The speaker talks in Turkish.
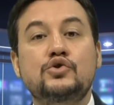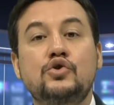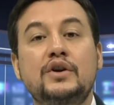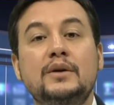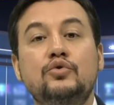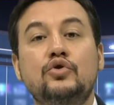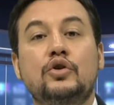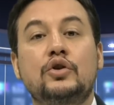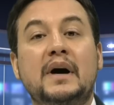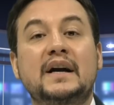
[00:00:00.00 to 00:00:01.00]
Sonra
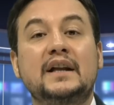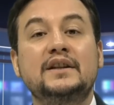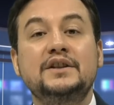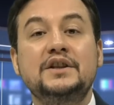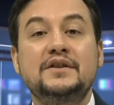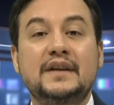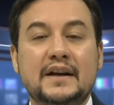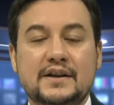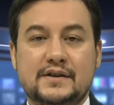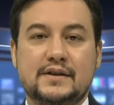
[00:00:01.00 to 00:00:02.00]
bunu bakanlığın
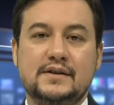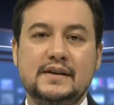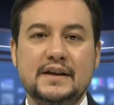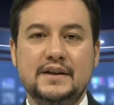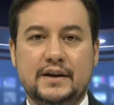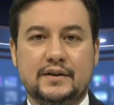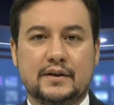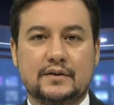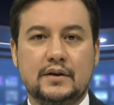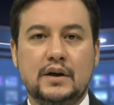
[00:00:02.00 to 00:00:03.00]
internet sitesinden
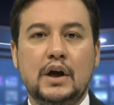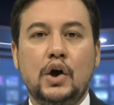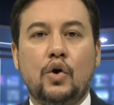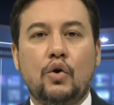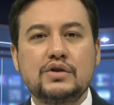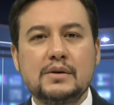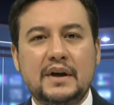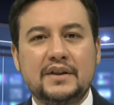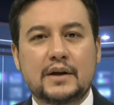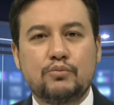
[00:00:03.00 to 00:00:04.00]
yayınladı. O
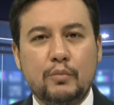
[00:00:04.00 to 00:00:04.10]
zamanlar bu